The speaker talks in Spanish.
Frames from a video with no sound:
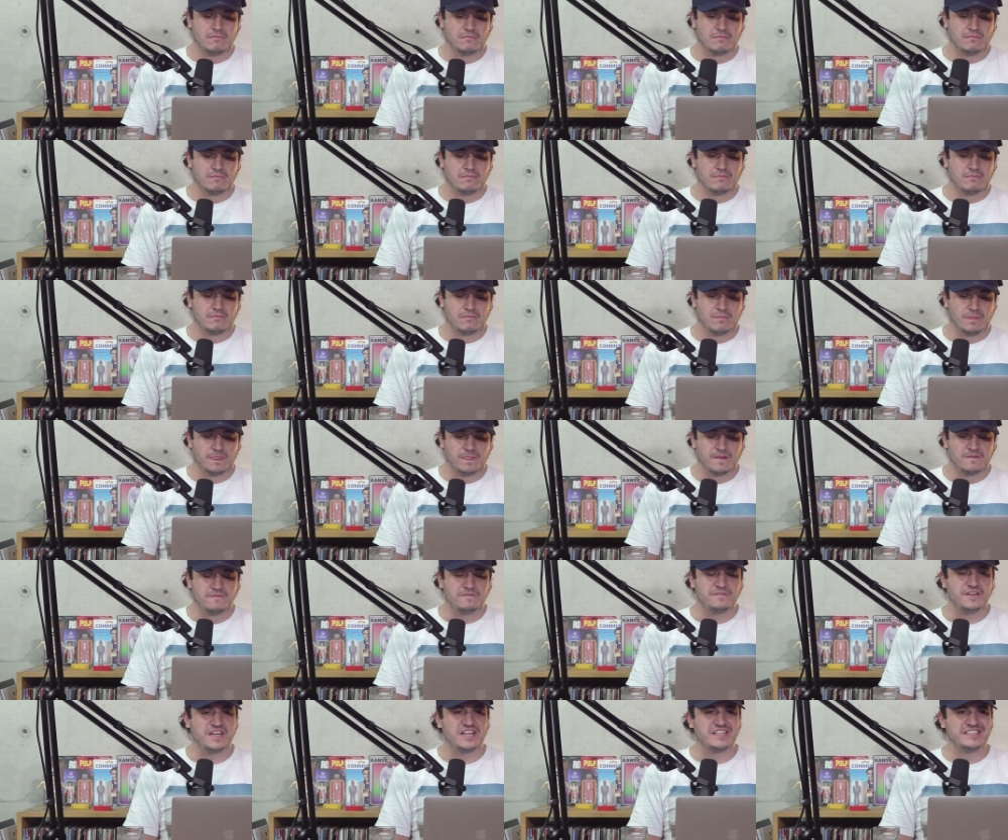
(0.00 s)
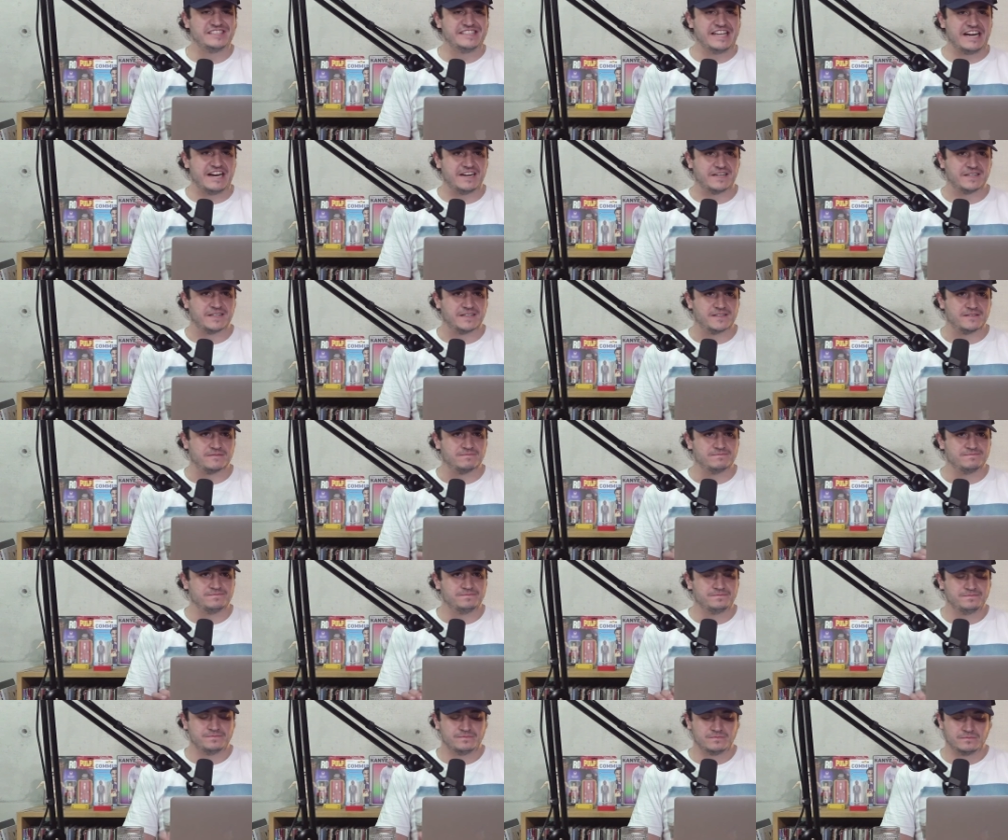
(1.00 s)
Dank. Diel Dank.
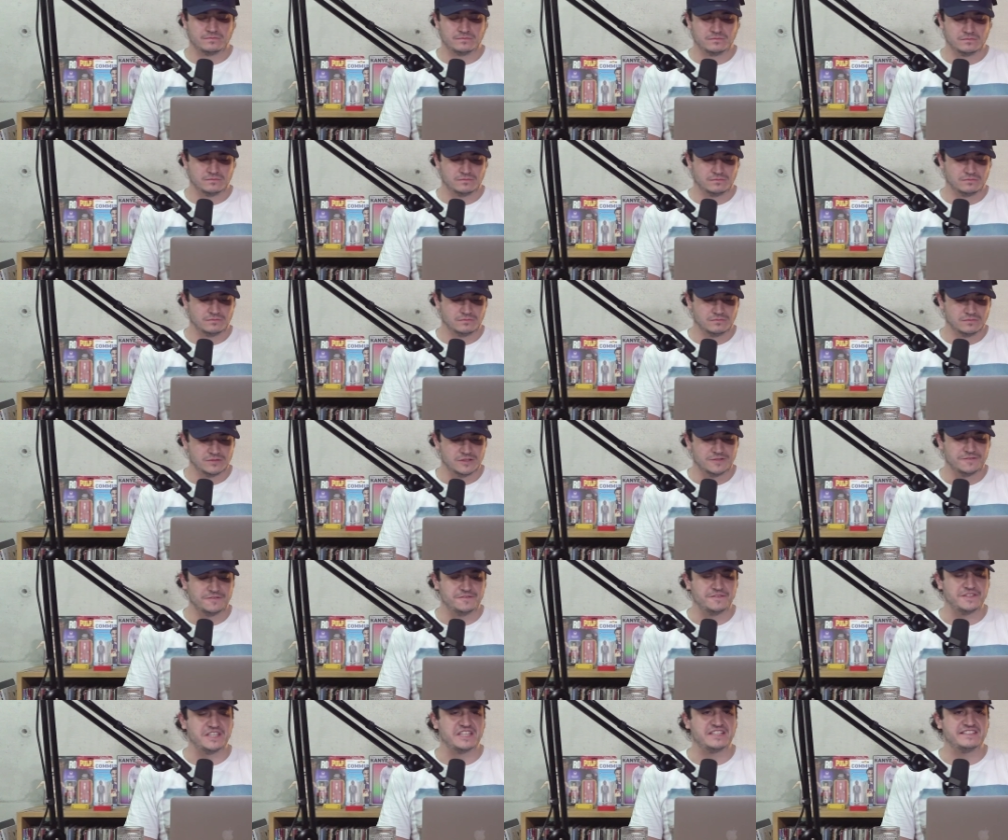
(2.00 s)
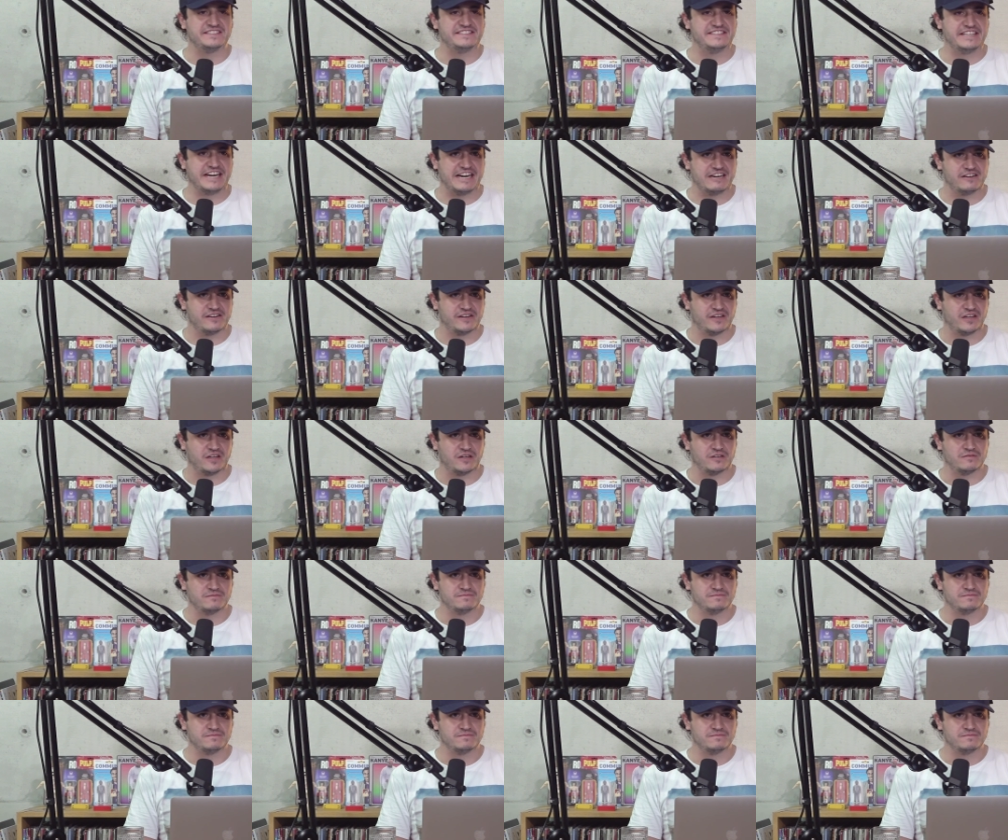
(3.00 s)
¿Cómo? Diel Dank.